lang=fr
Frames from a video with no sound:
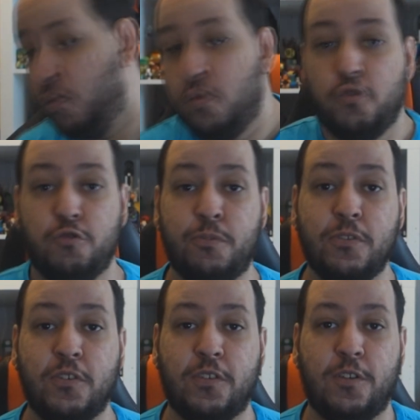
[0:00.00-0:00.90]
donc je
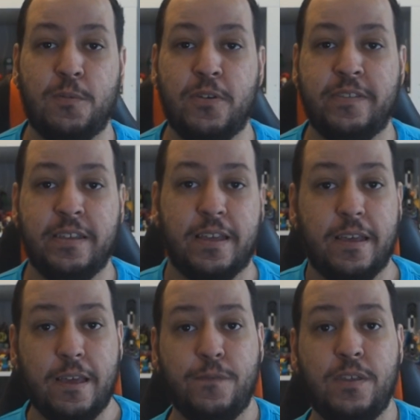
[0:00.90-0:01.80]
pense que cet unboxing
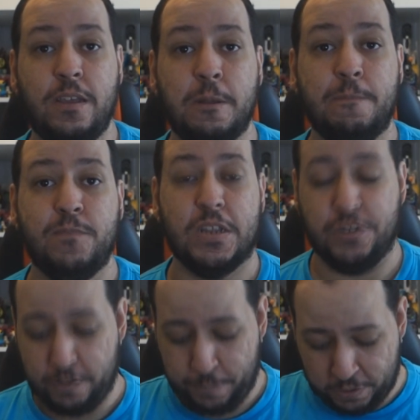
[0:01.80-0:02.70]
est fini.
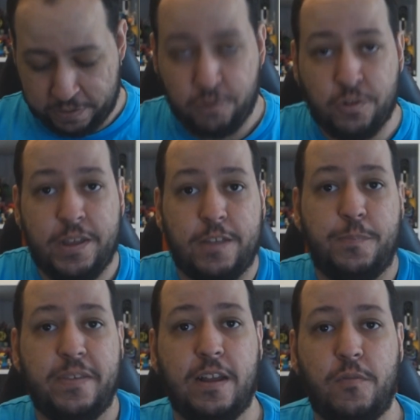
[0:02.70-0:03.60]
J'espère que cette journée
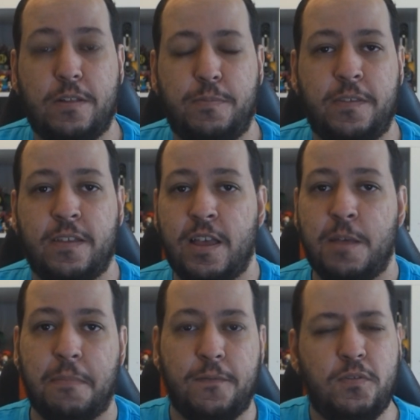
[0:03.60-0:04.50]
spéciale one piece
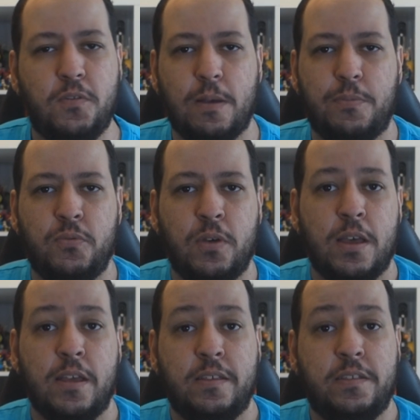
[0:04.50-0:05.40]
bah, vous aura plu.
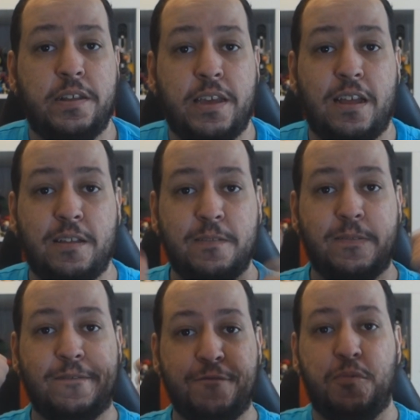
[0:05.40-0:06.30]
Si c'est le cas,
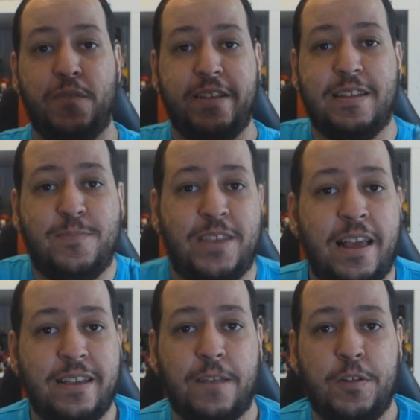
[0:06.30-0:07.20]
vous pouvez laisser un petit
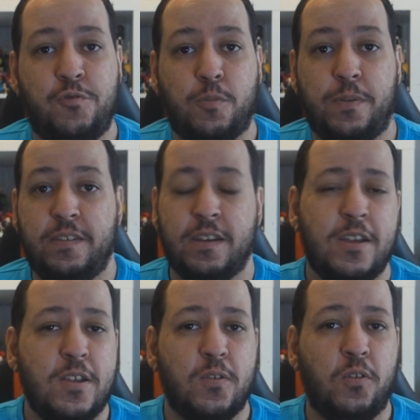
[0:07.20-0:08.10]
like, ça fait toujours plaisir.
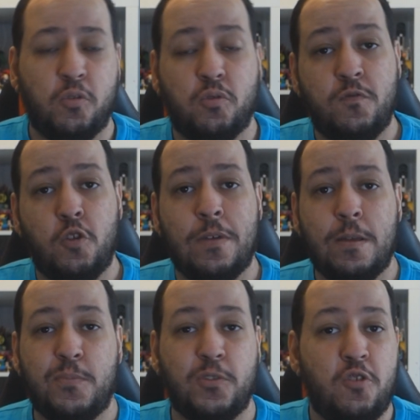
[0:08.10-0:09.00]
On se retrouve
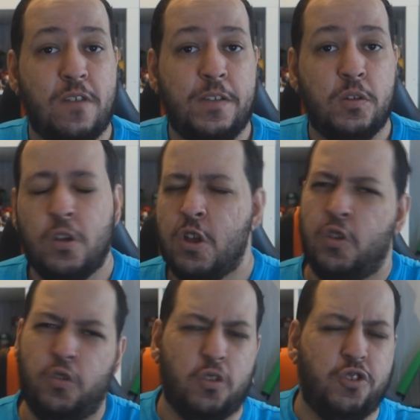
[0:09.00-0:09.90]
demain pour de nouvelles vidéos
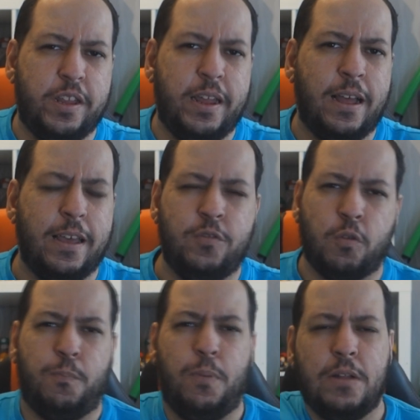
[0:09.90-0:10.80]
sur GTA et
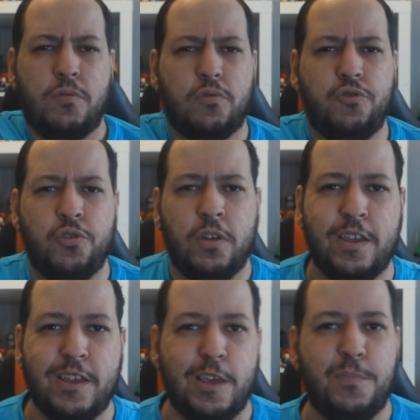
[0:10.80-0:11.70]
sur plein d'autres jeux.
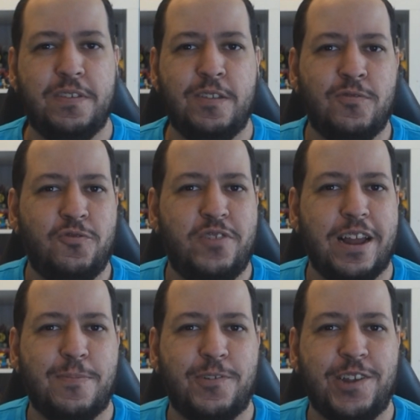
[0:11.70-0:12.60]
Et puis sinon, je vous
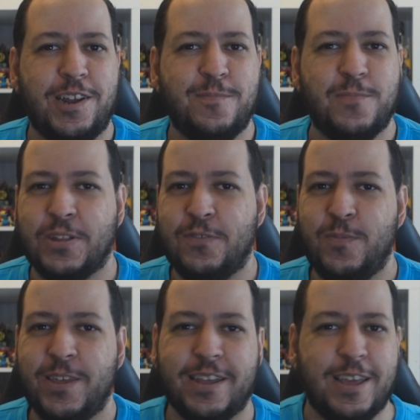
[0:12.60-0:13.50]
dis à la prochaine,
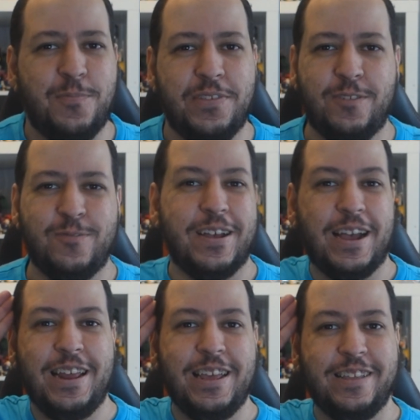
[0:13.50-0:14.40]
portez-vous bien. Et puis c'est tout.
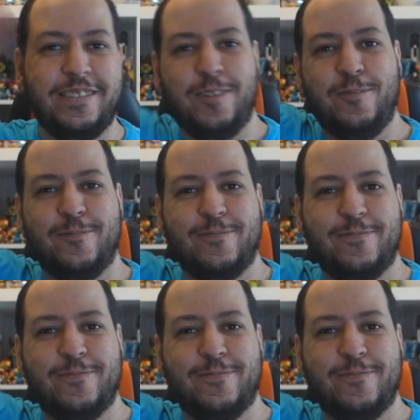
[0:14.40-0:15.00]
Allez, salut